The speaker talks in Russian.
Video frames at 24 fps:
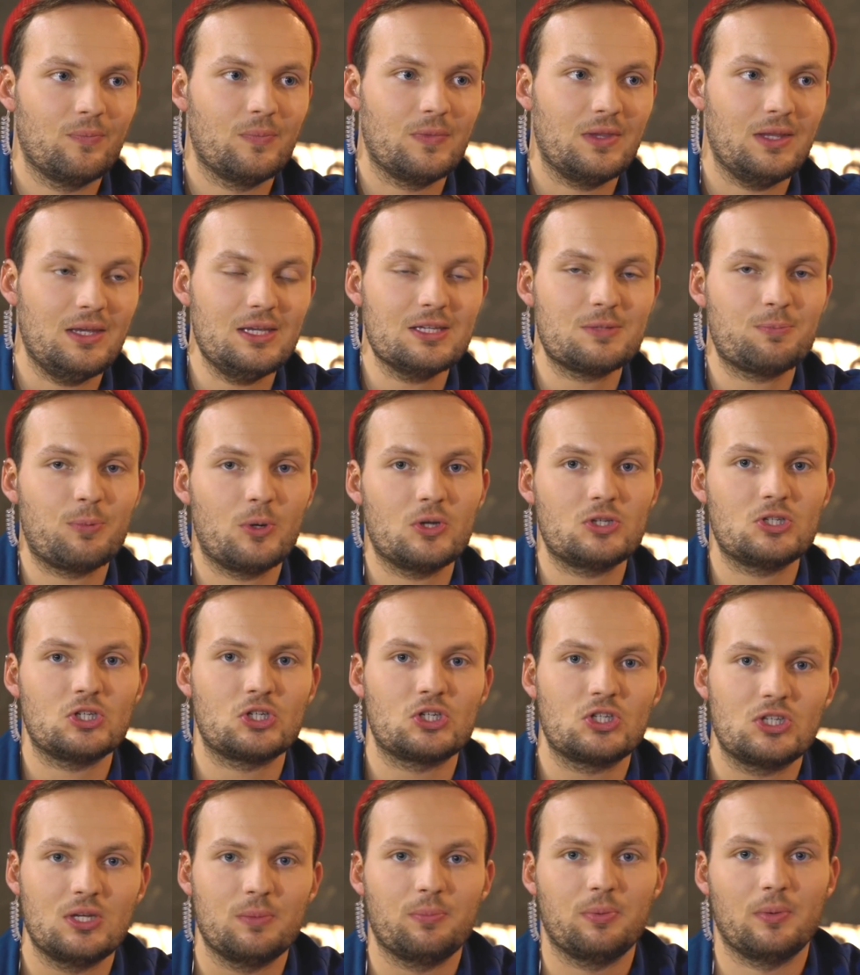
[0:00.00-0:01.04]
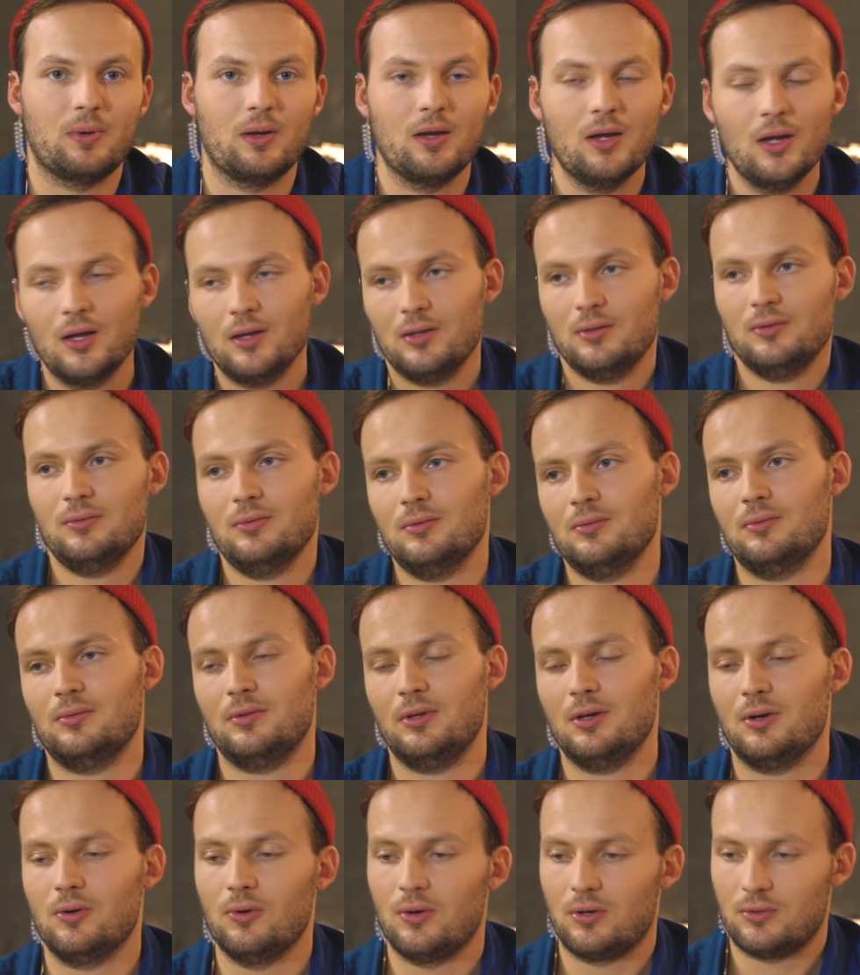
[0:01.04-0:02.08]
И спросишь, типа, ну,
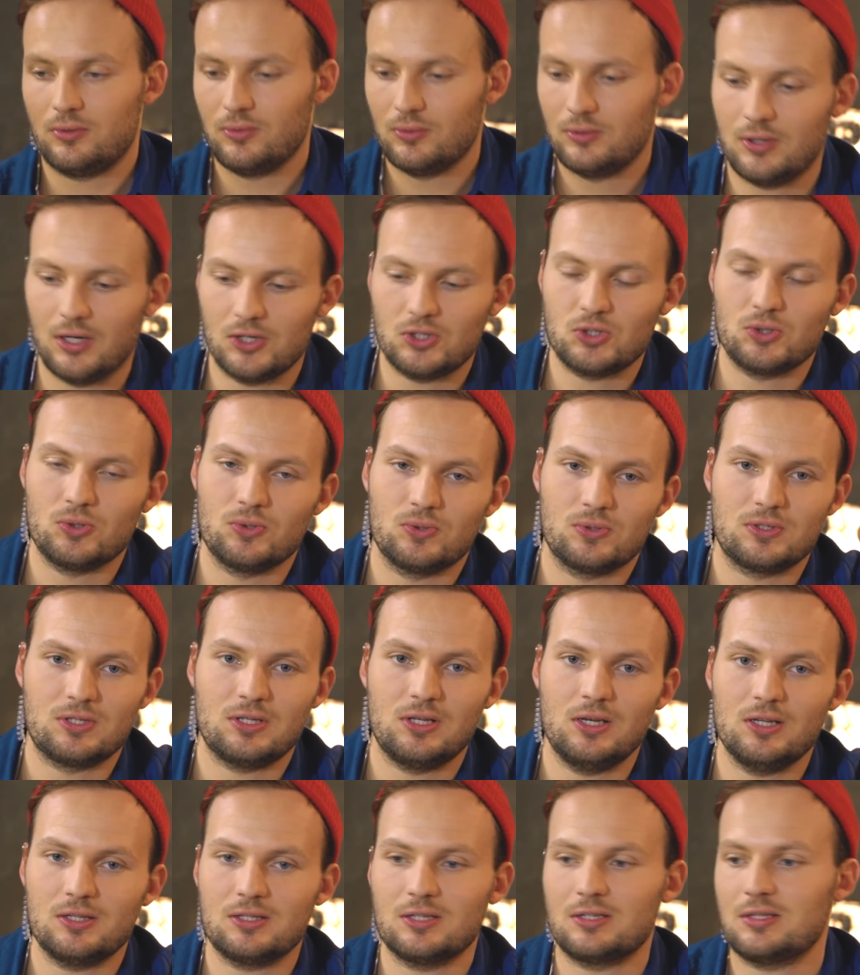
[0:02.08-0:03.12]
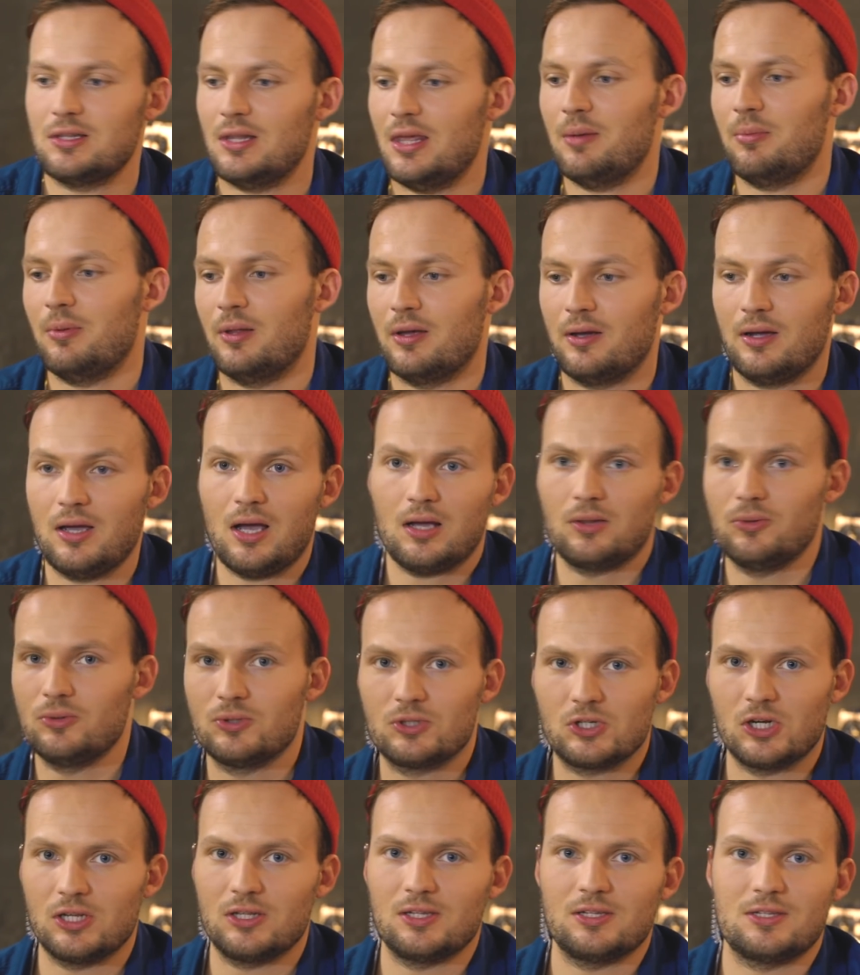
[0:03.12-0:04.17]
Егор, тут хочу слиться с лейбла, как лучше
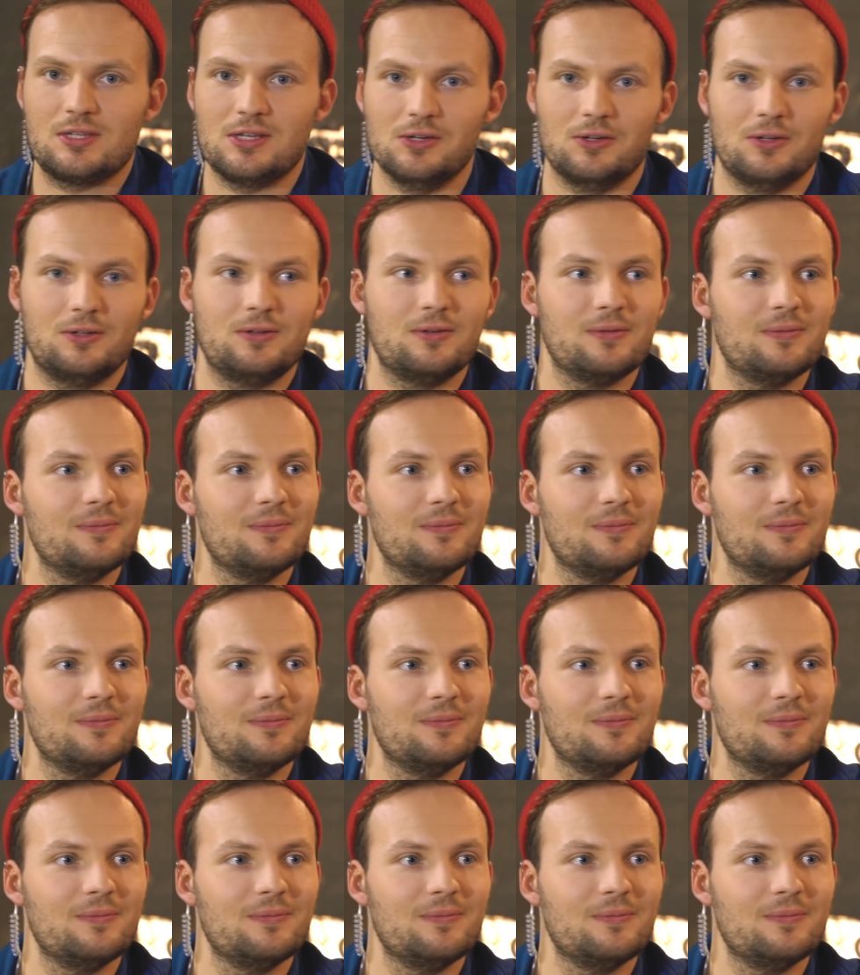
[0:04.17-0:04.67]
это сделать?